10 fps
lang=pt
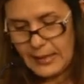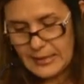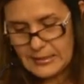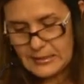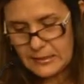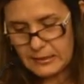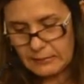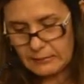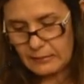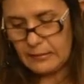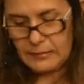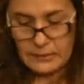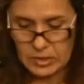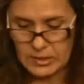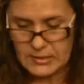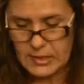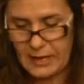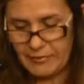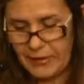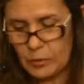e assim, ah, que diz,
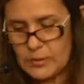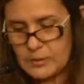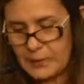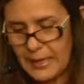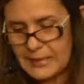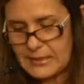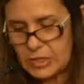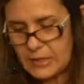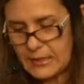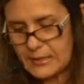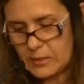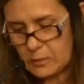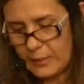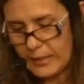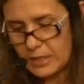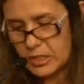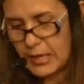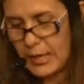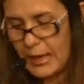havendo expressa indicação médica,